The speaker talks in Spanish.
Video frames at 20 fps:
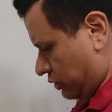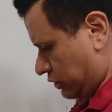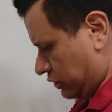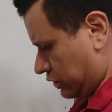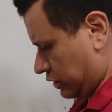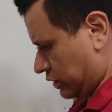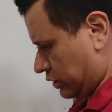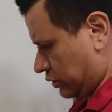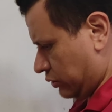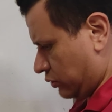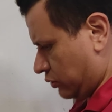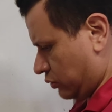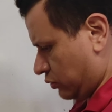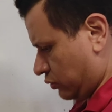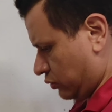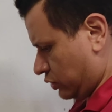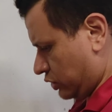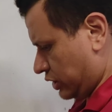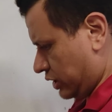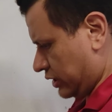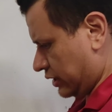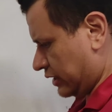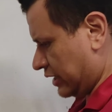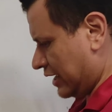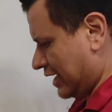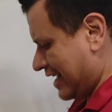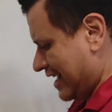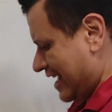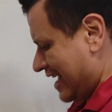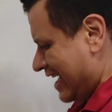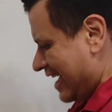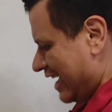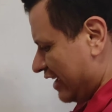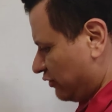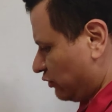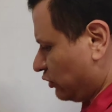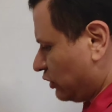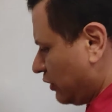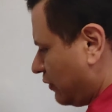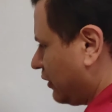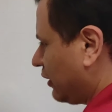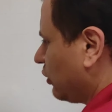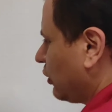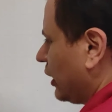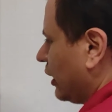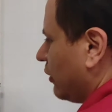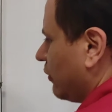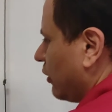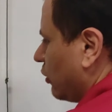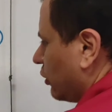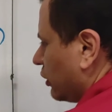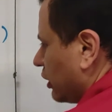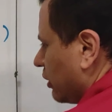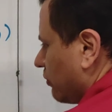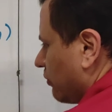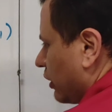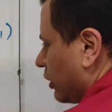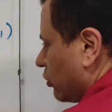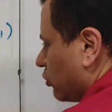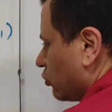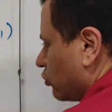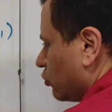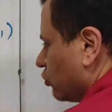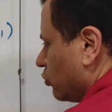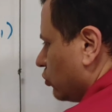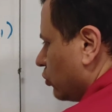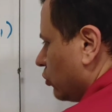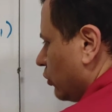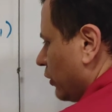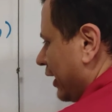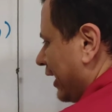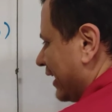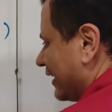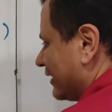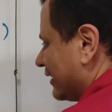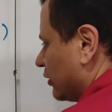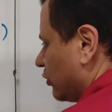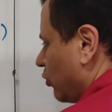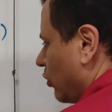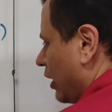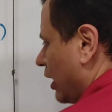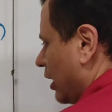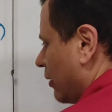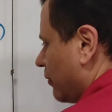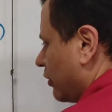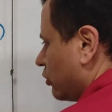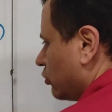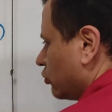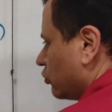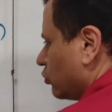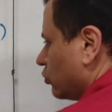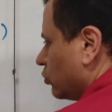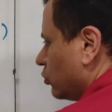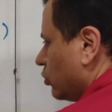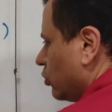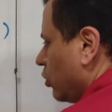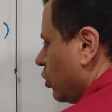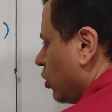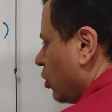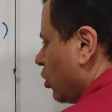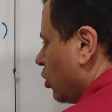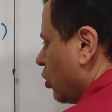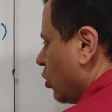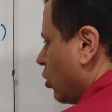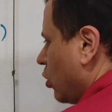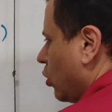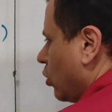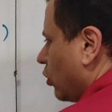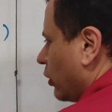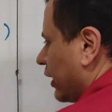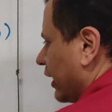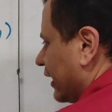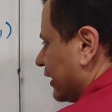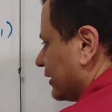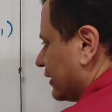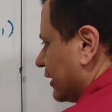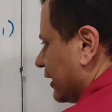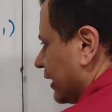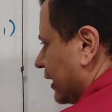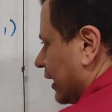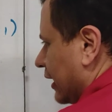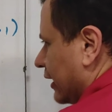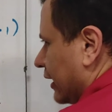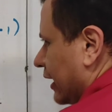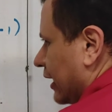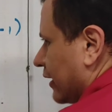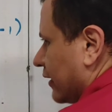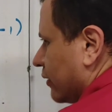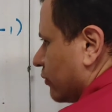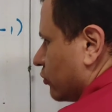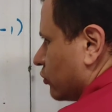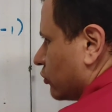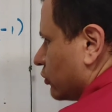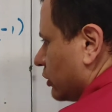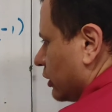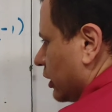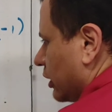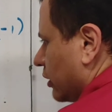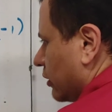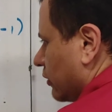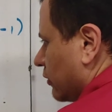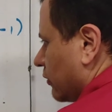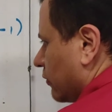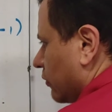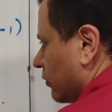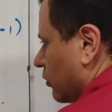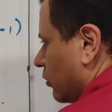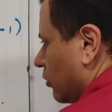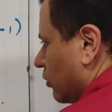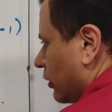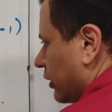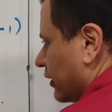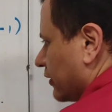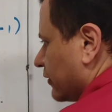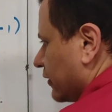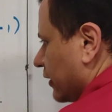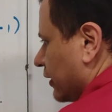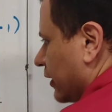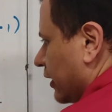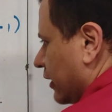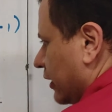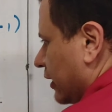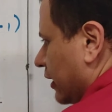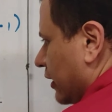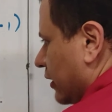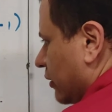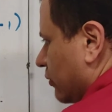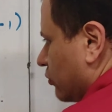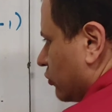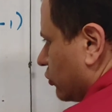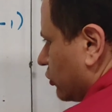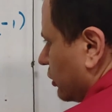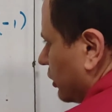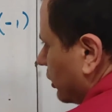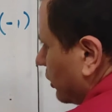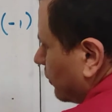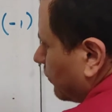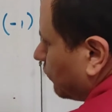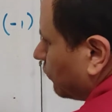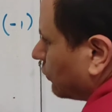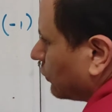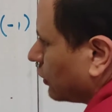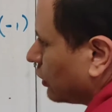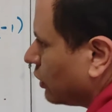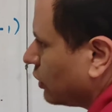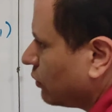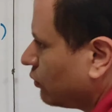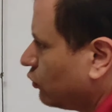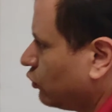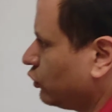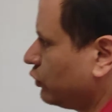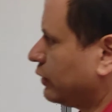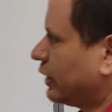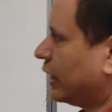de 180, esto te va a arrojar el valor de menos 1, es igual a menos 1, lo que se quería demostrar, lo que se quería demostrar. Muy